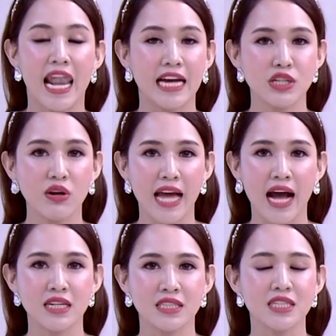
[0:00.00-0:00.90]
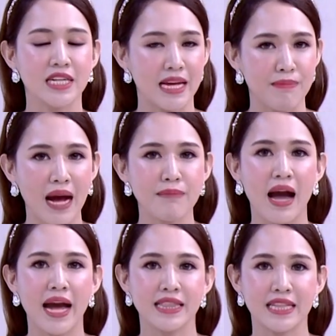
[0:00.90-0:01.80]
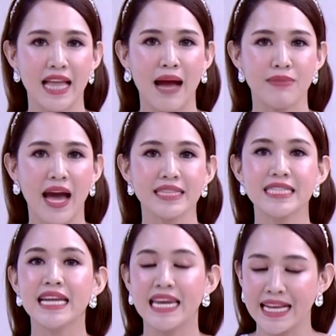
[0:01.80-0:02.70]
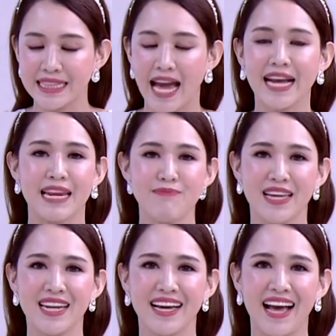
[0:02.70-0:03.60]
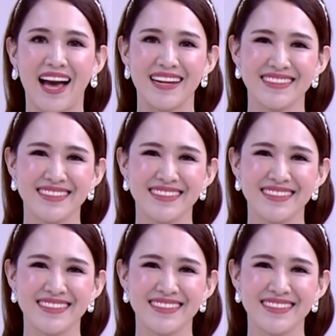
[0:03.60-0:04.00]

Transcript: และช่องทางอื่นๆ อีกมากมาย ติดตามได้ที่ลิงก์ใต้คลิปนี้เลยค่ะ